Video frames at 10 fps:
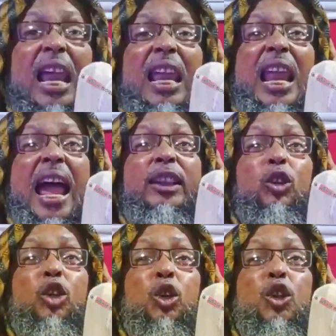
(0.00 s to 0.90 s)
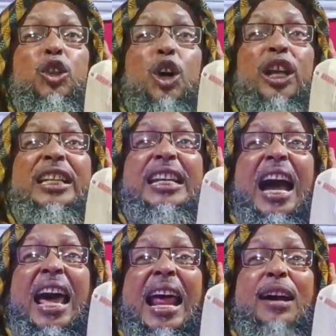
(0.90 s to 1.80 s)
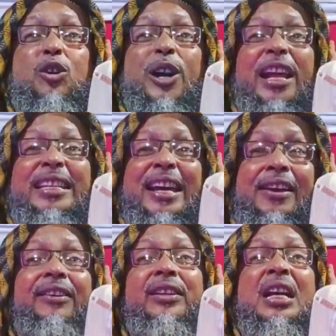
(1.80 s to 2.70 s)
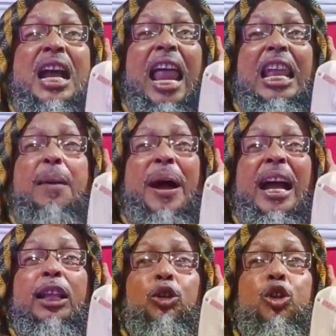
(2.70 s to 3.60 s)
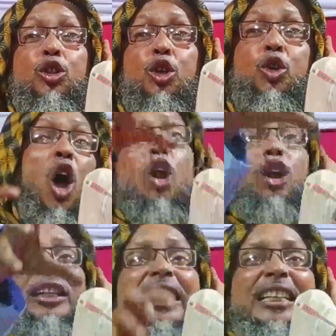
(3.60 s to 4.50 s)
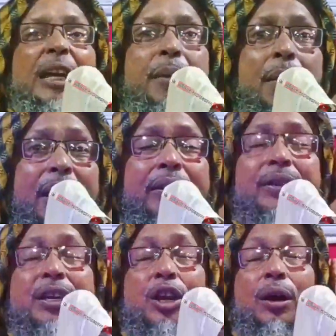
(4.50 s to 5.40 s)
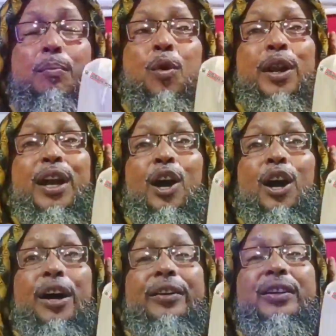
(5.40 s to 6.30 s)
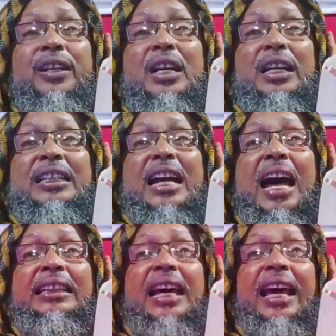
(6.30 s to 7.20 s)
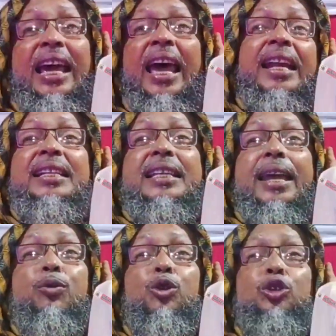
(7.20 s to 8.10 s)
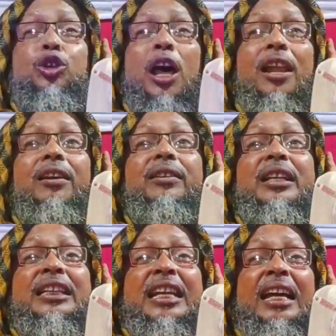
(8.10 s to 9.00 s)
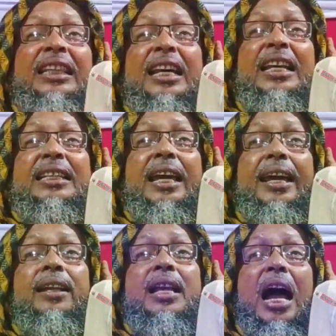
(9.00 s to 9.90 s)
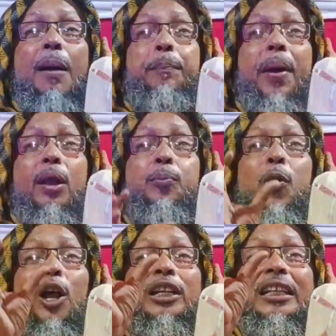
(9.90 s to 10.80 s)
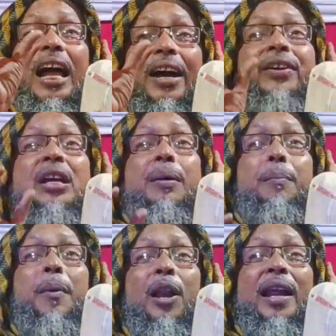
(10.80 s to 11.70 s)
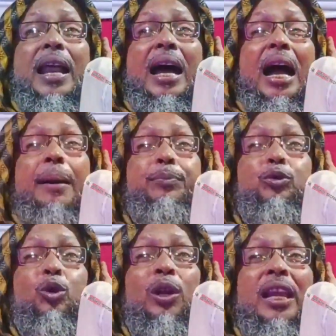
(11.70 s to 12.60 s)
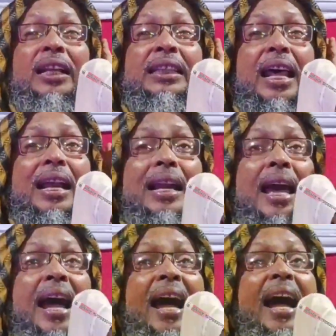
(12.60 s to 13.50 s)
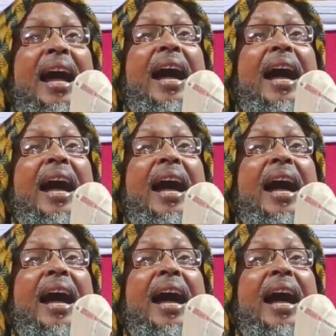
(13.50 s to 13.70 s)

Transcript: আল্লাহ এত সুন্দর চেহারা করেছে আল্লাহ বাঘ এত সুন্দর ঝলক দিচ্ছে বাবা মনে হয় চাঁদের চেয়ে উজ্জ্বল চাঁদের চেয়ে আপার ফর্সা বলে না আবদুল্লাহ তার না